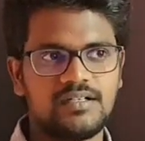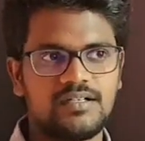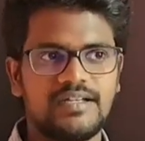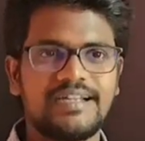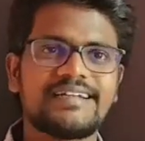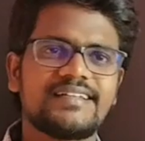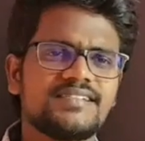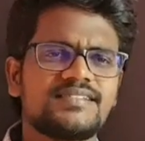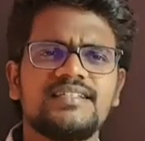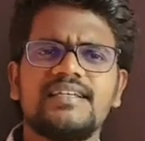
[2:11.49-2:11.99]

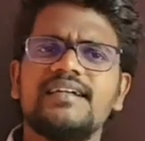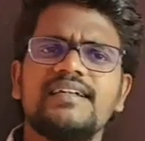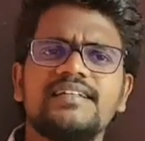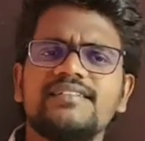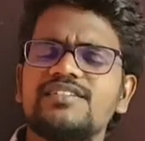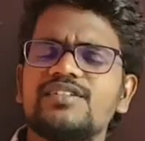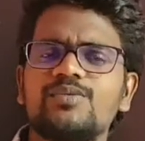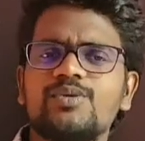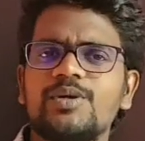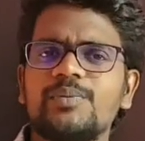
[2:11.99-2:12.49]
லெட்டஸ் எயிட்
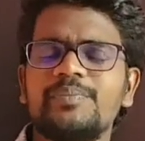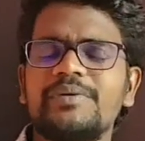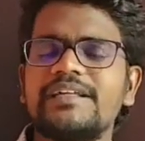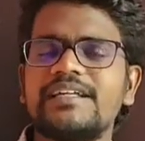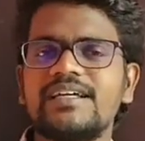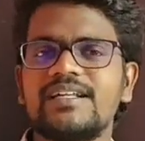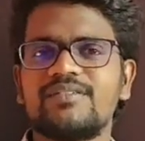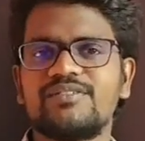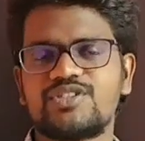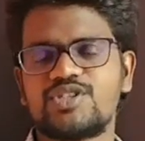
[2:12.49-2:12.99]
இஸ் ஒரு
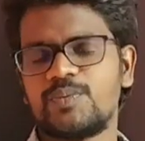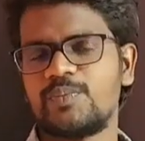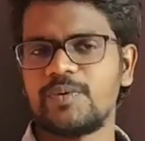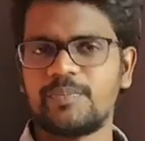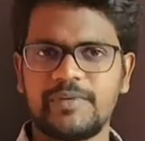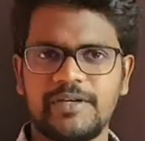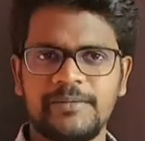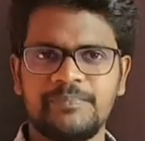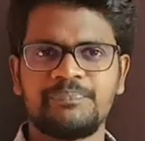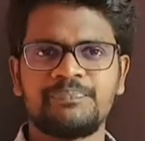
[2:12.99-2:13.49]
மிரர்
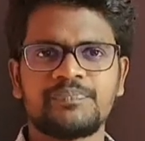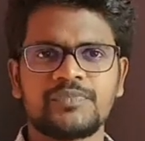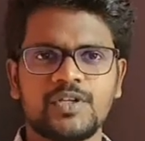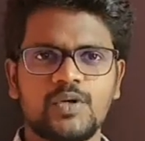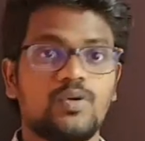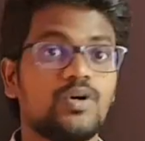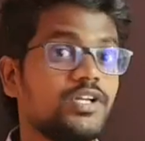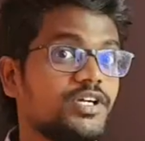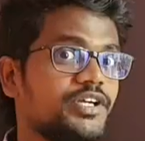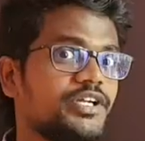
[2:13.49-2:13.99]
வச்சுப்போமே
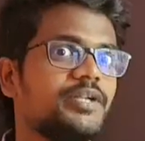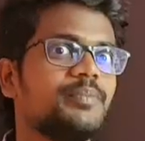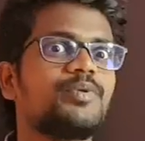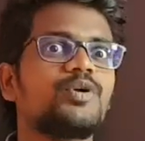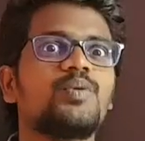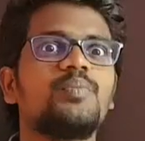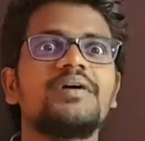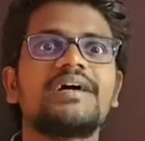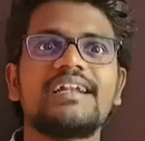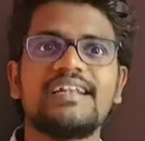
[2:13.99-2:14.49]
உங்களுக்கு இன்னும்
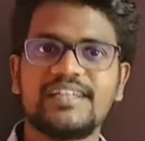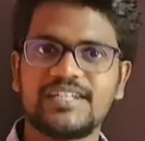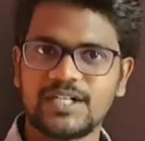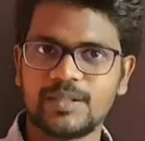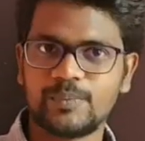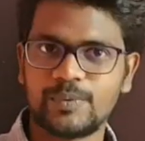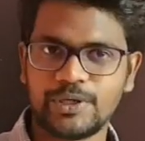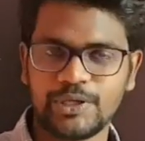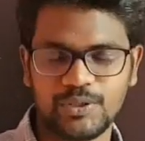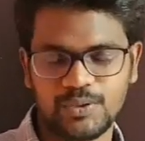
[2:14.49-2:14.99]
ரொம்ப
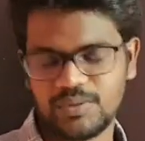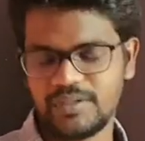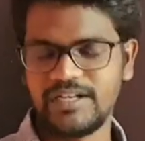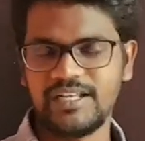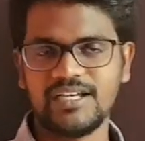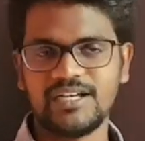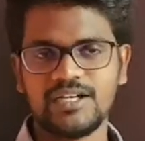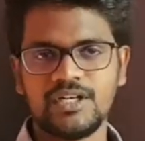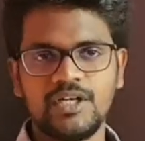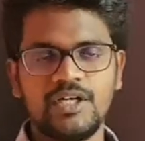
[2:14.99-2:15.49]
கிளியராக புரியும்
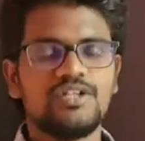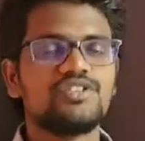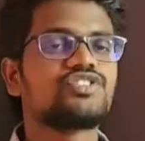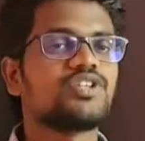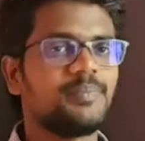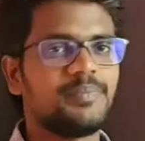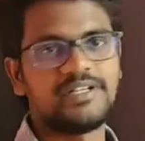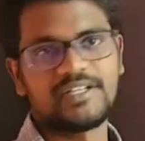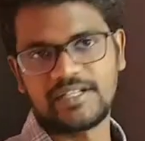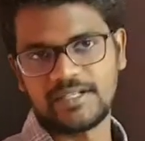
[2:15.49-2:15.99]
இல்லையா ஸோ
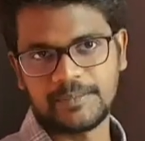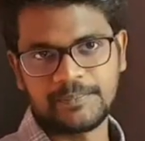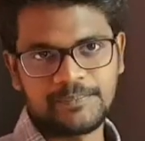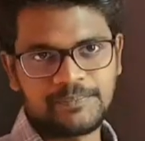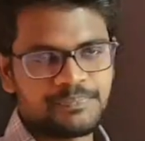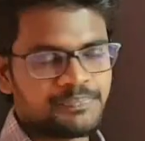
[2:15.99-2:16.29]
மிரர்